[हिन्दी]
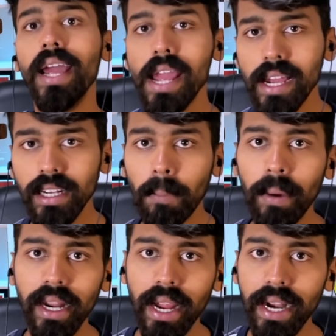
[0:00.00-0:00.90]
एक
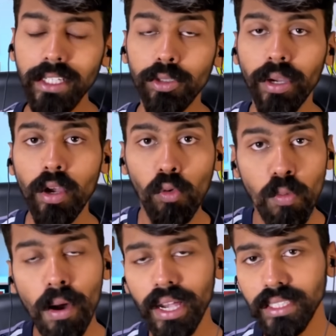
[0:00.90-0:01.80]
नंबर एट जो कि
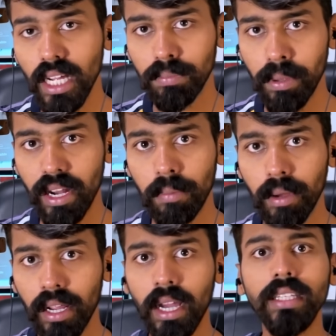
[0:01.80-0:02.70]
कूबो के साथ पेयरअप
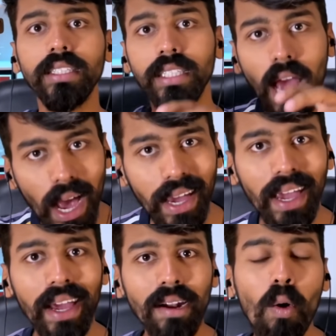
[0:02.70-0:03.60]
करेगा जिससे
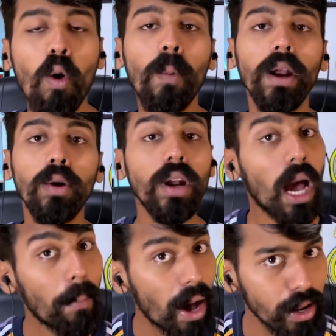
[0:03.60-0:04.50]
अगेन ओवरलोड
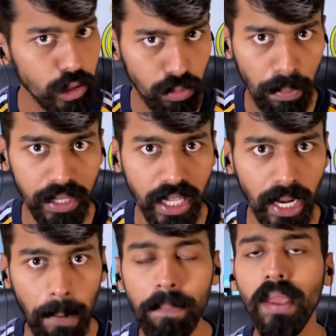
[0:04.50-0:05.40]
हमारे उसमें पड़
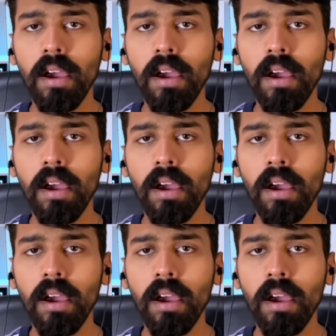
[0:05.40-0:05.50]
जाएगा